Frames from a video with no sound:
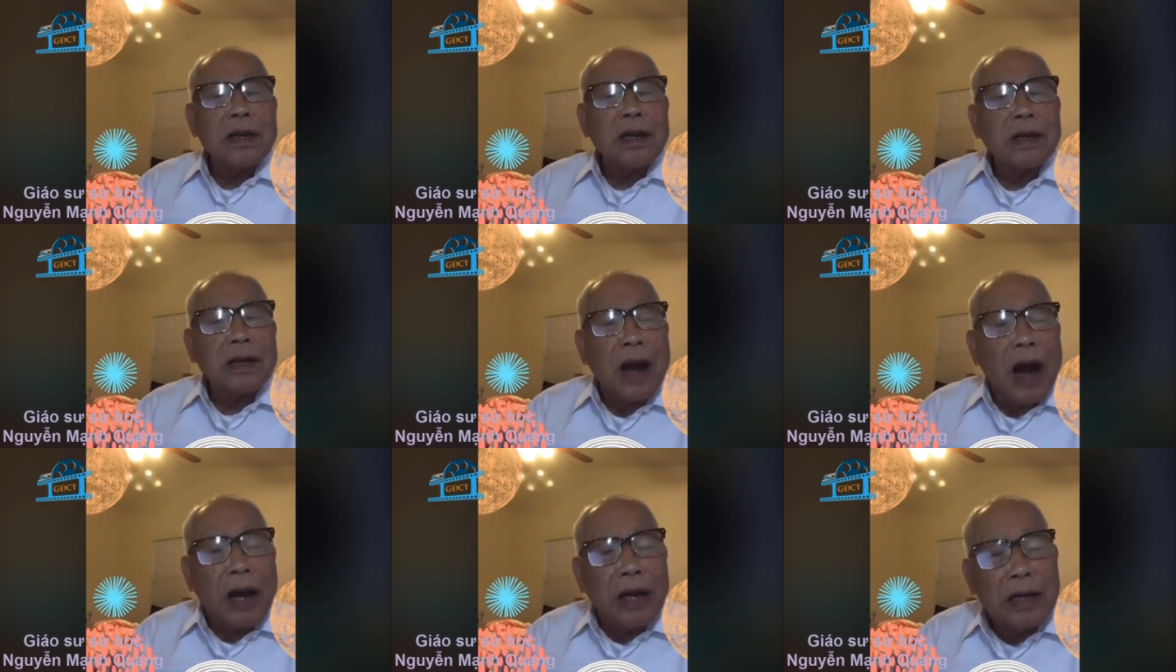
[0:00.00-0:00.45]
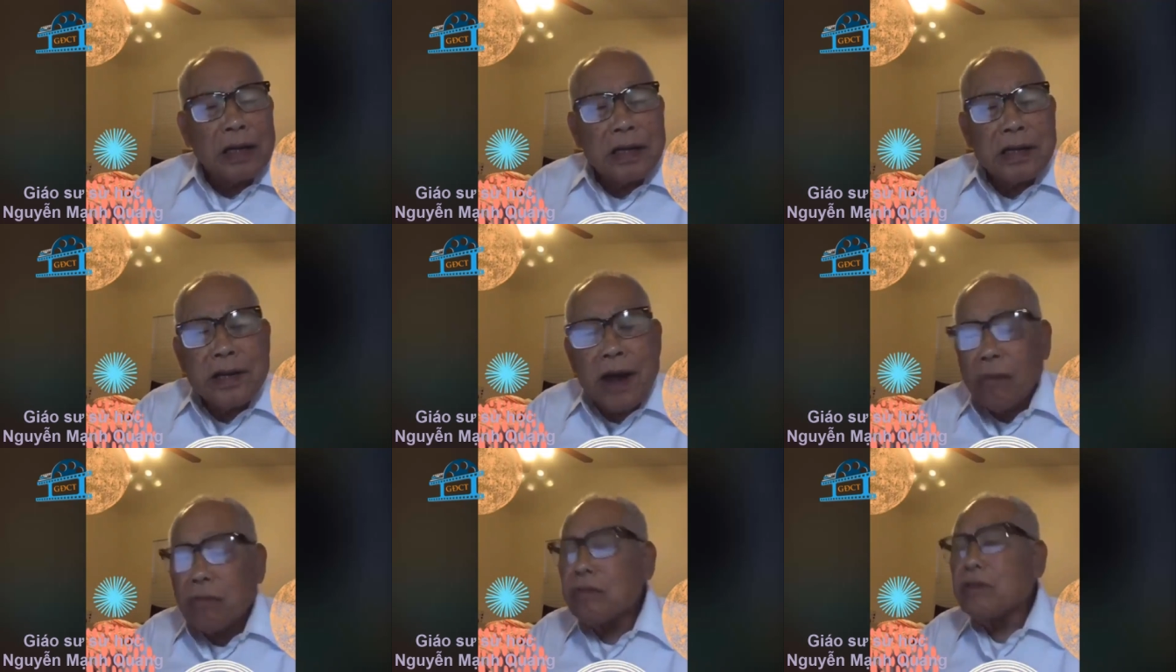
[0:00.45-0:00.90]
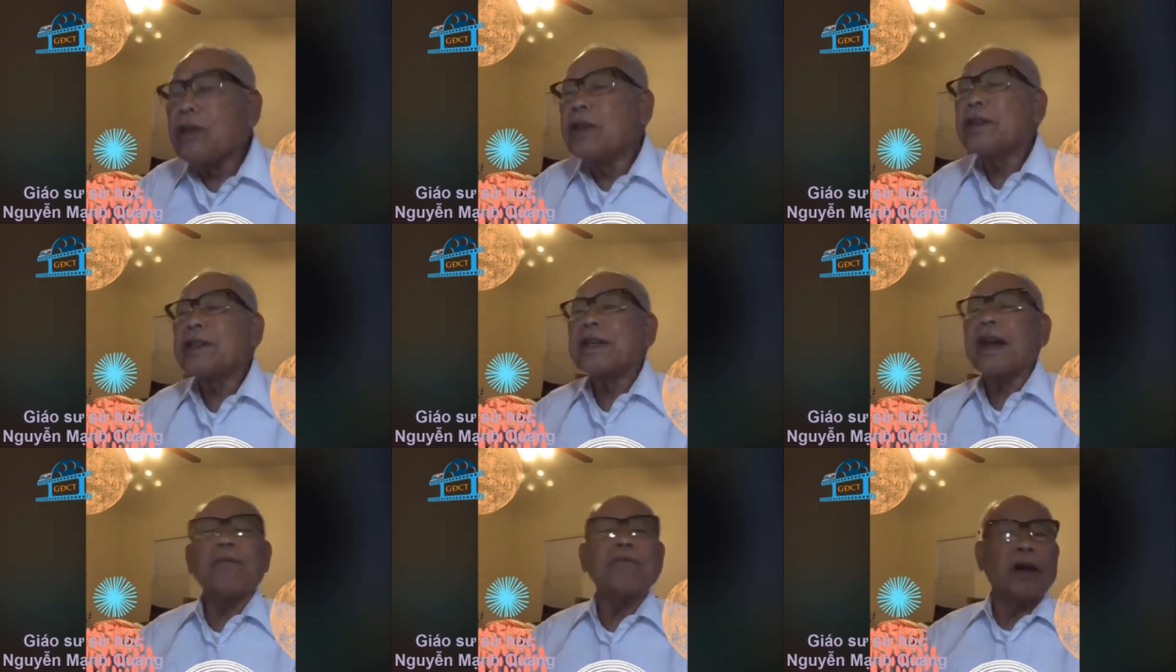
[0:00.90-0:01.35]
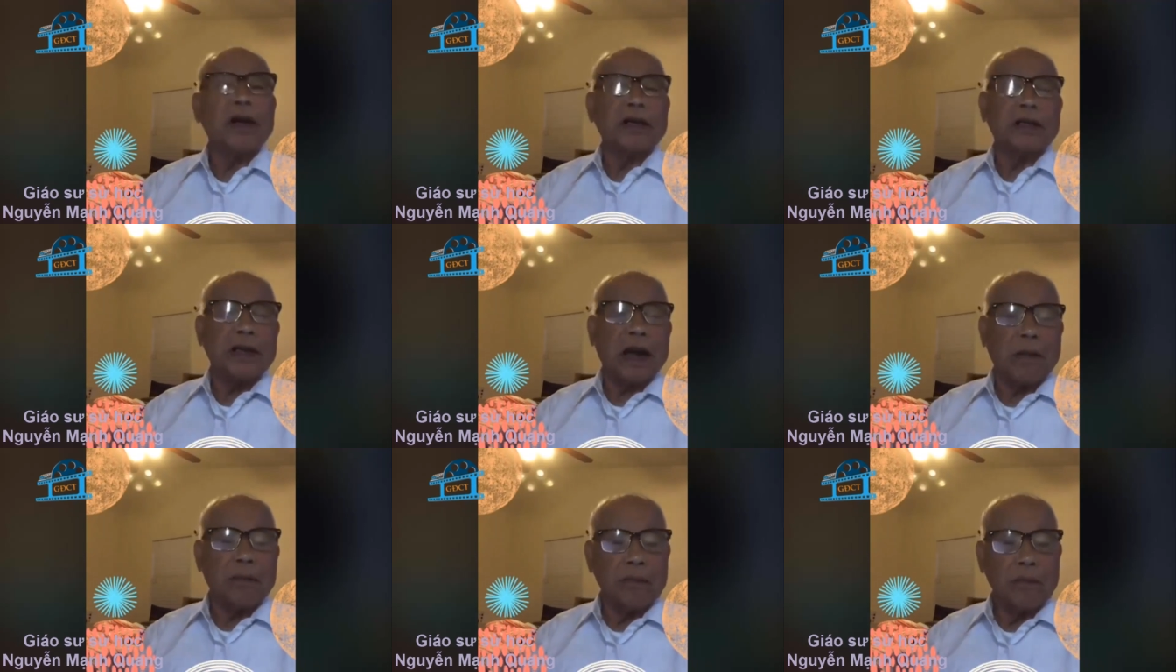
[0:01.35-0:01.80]
gần giống như trăm phần
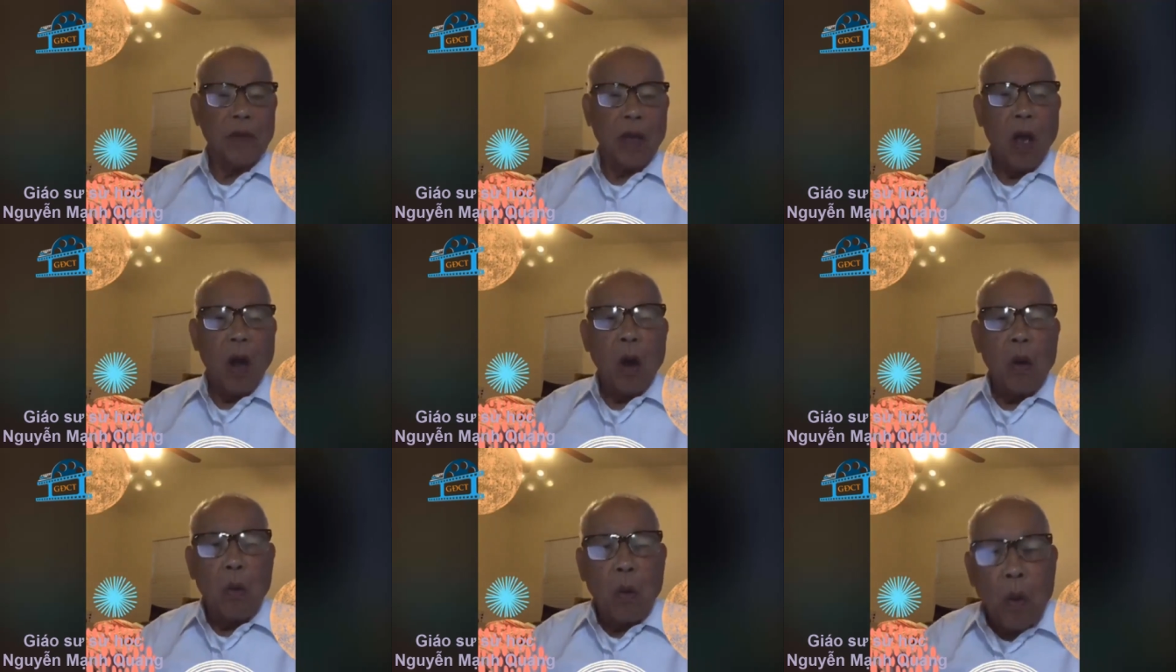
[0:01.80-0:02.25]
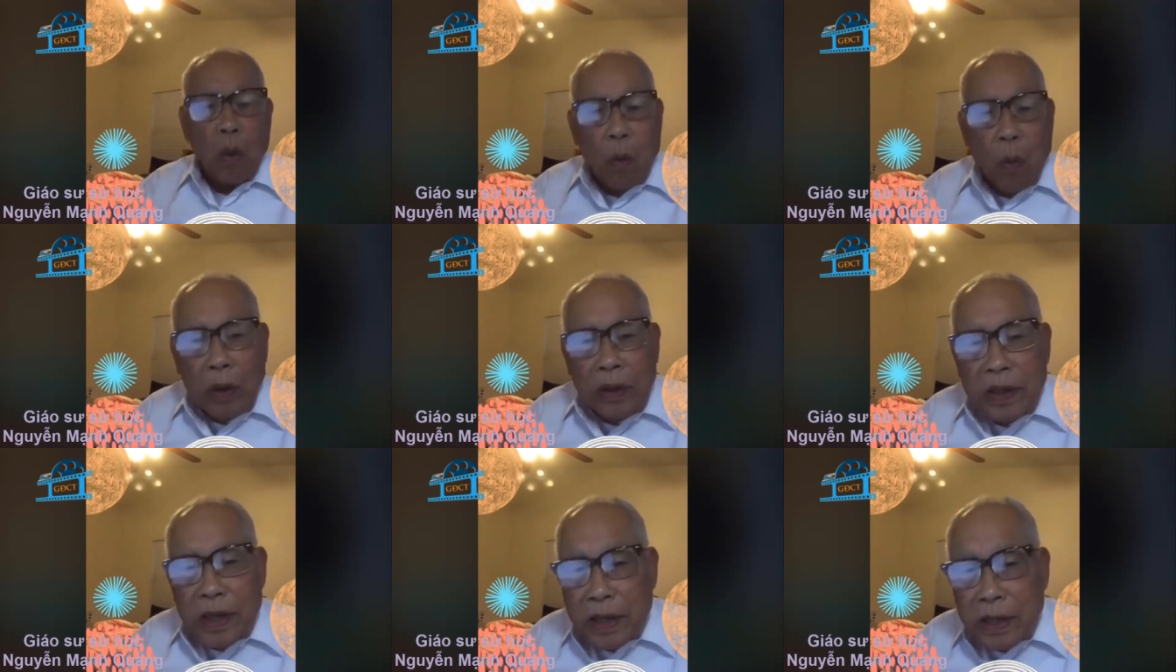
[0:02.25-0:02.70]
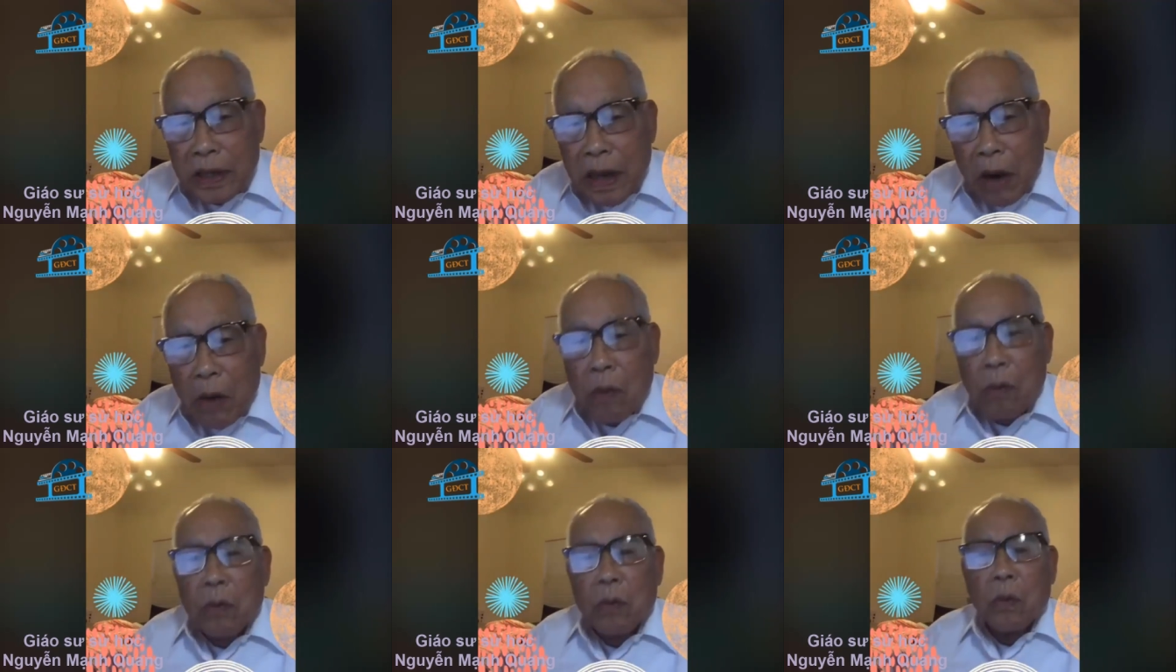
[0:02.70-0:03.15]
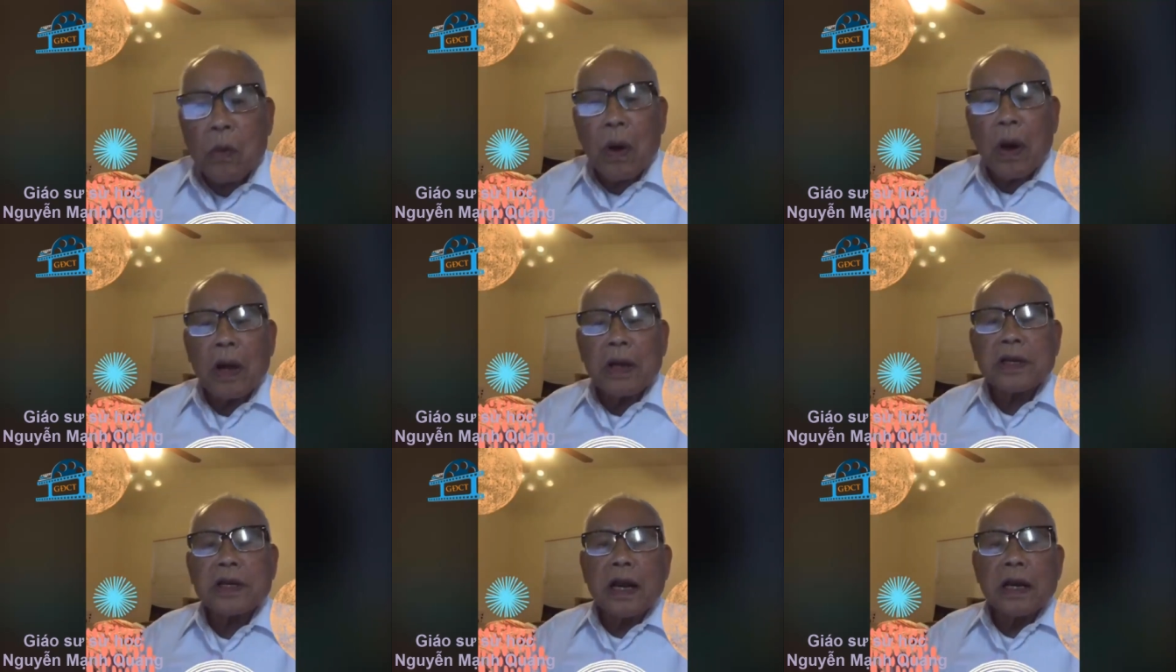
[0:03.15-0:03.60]
trăm của cuộc chiến đấu
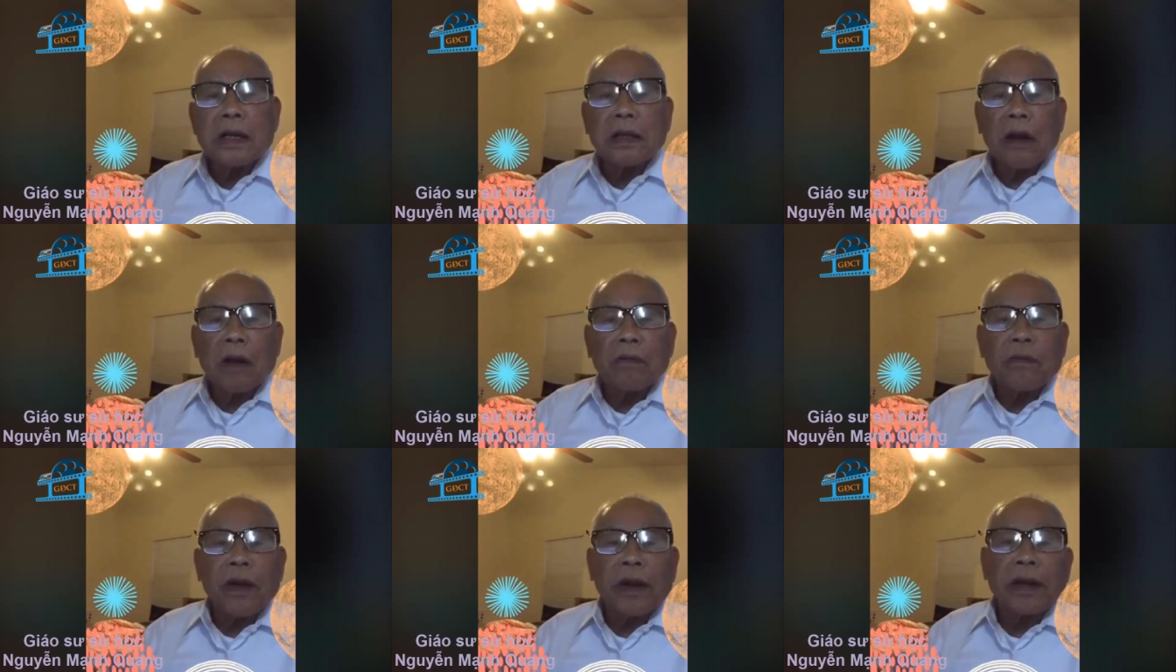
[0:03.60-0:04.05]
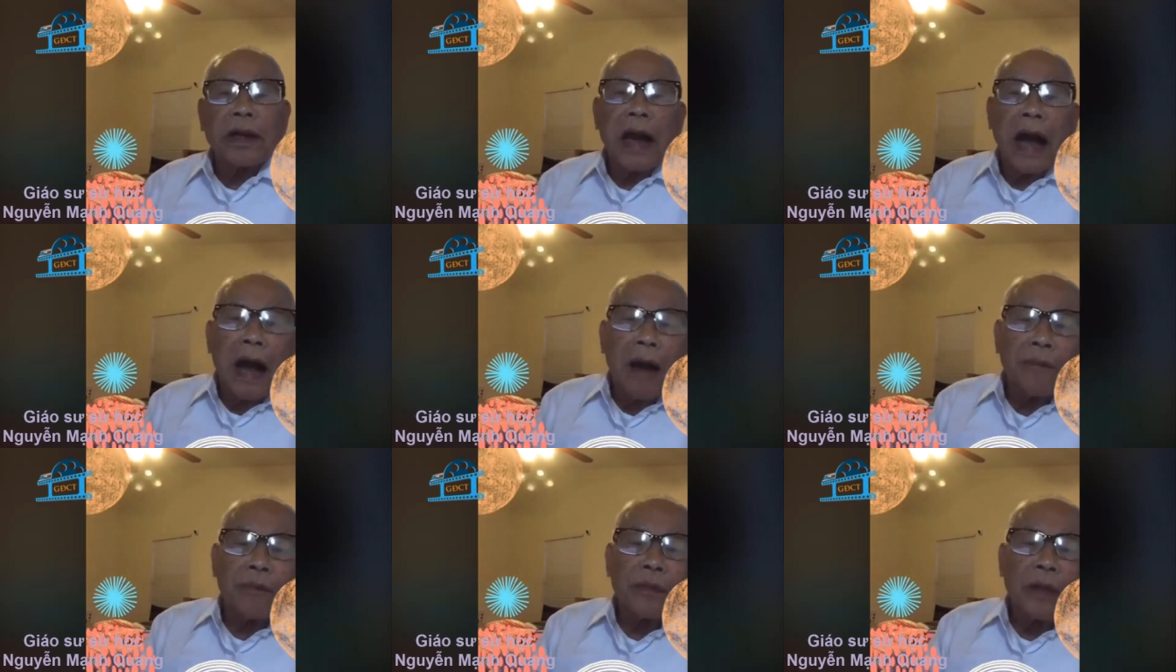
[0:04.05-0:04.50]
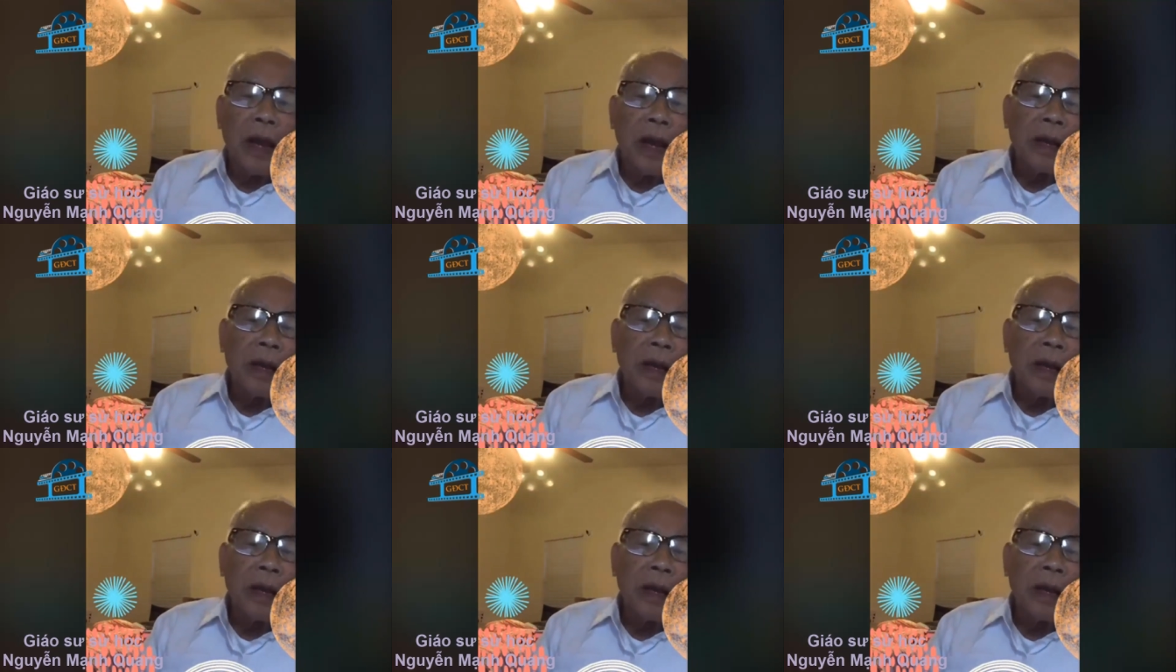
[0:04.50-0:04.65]
của dân tộc Việt Nam